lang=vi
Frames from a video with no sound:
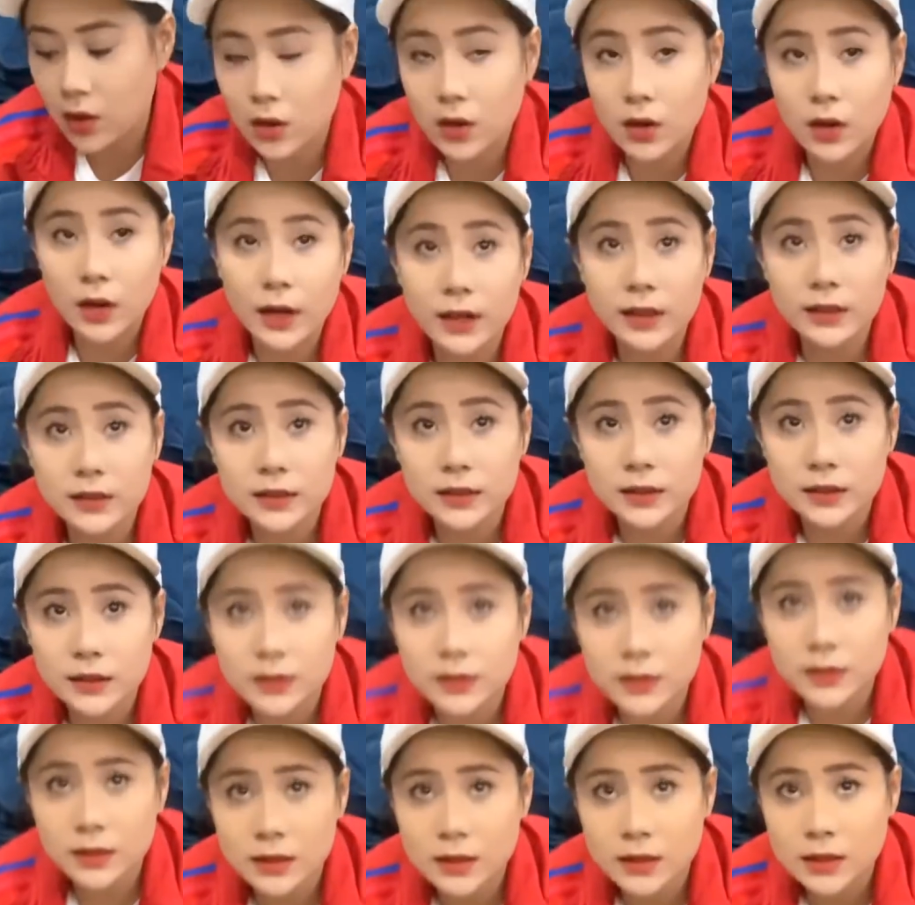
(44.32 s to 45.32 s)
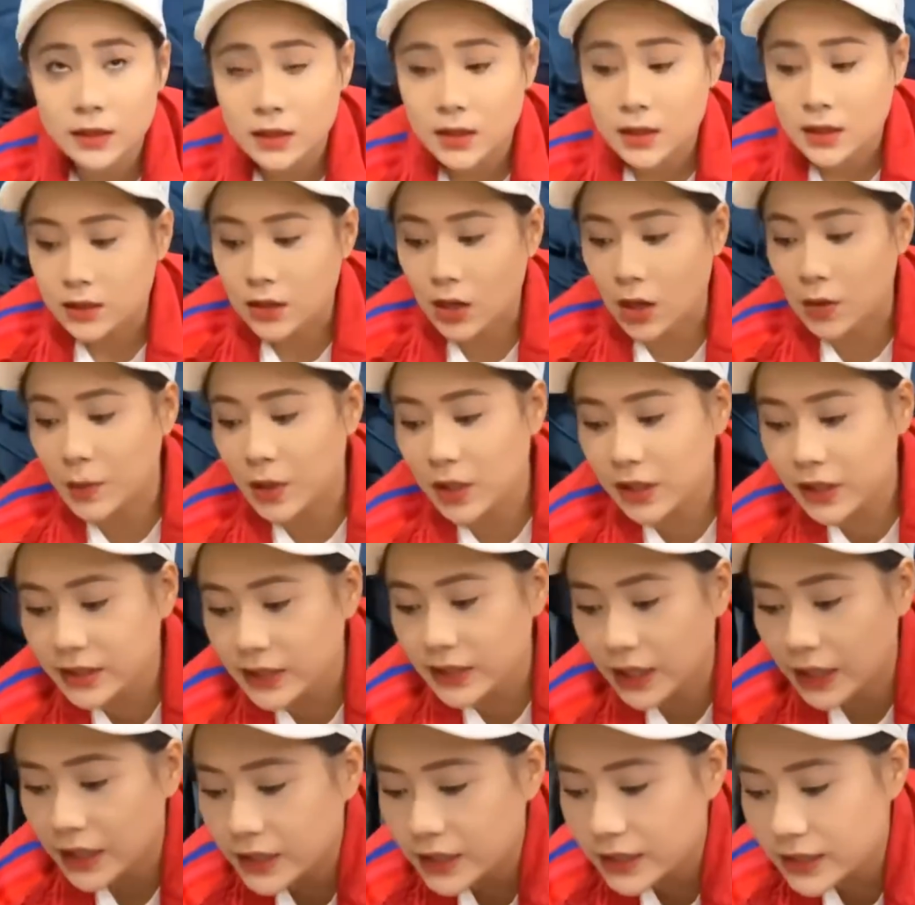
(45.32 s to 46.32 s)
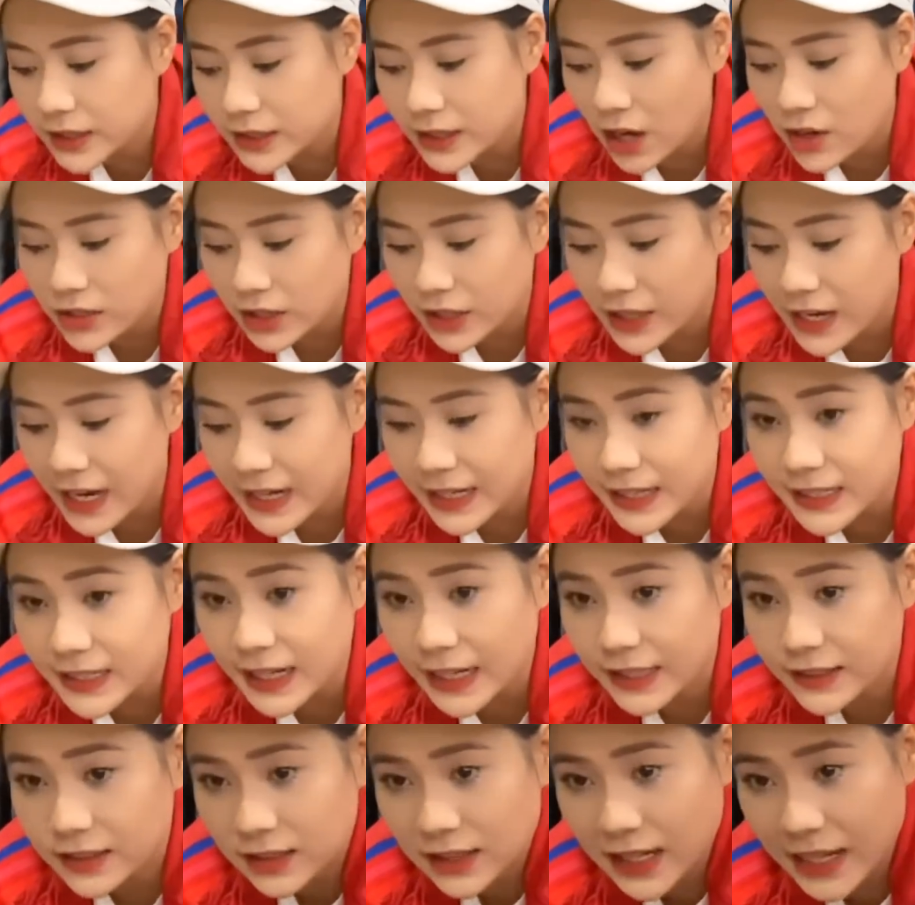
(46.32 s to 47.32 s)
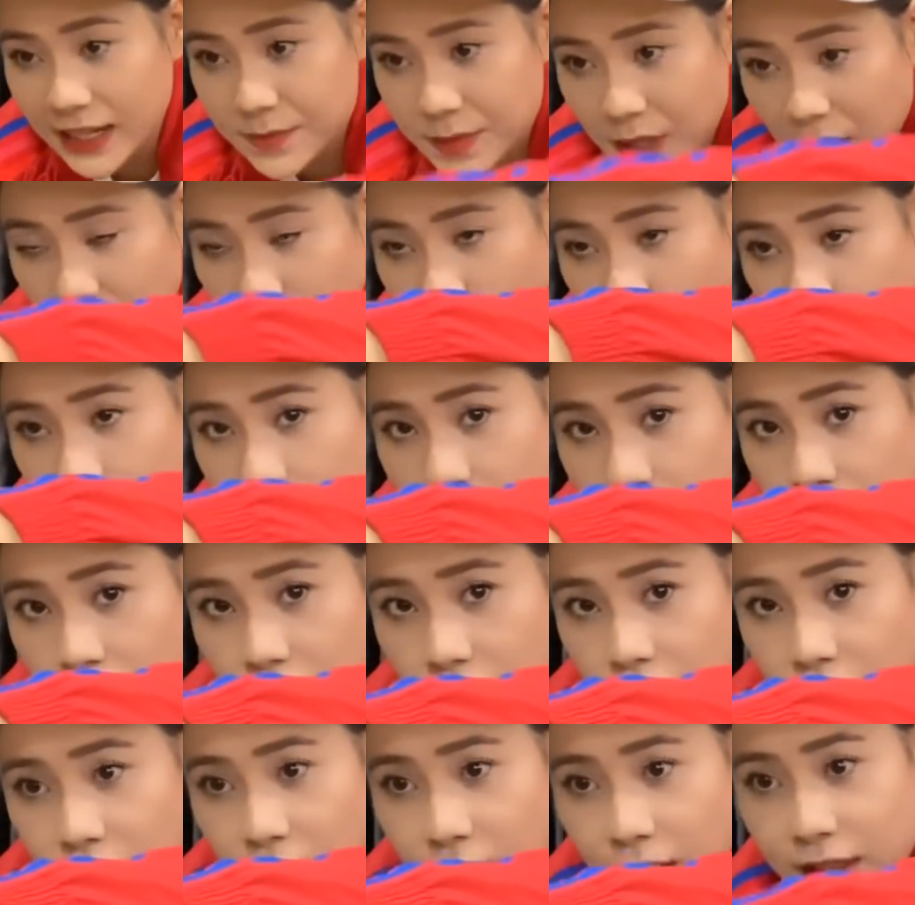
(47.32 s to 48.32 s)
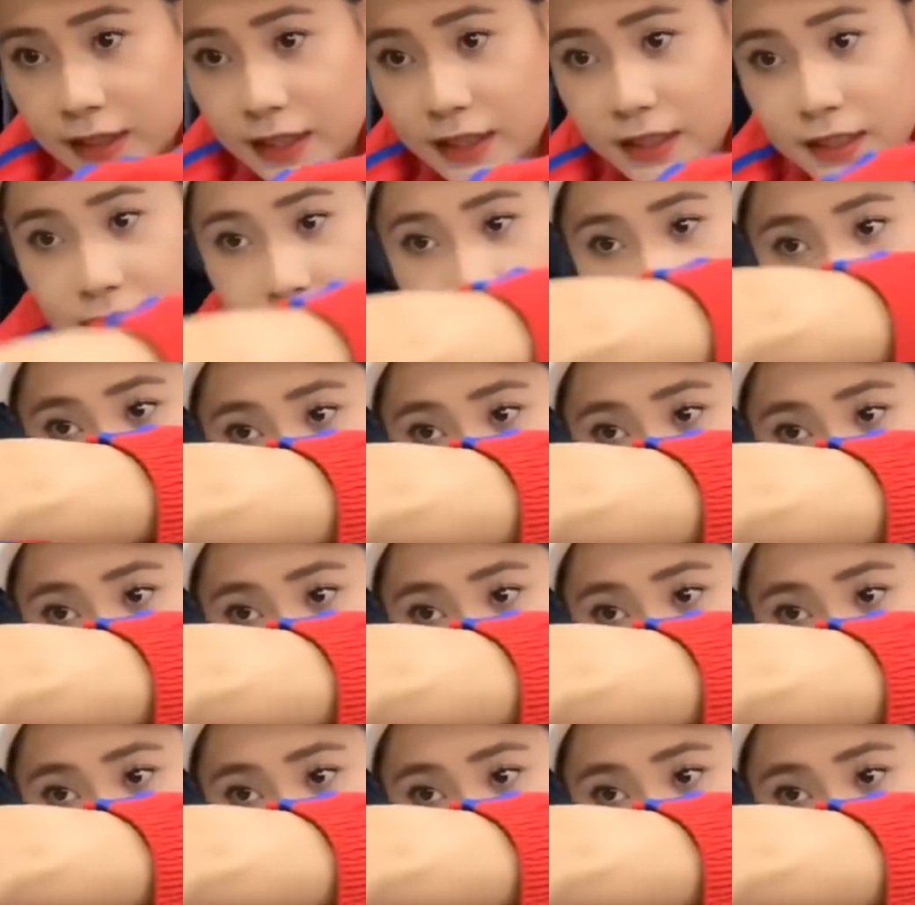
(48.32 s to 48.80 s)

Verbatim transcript: hả rồi bữa cái chị chỉ cho chị hai cái này nữa lấy giùm chị luôn ở đâu hai cái à,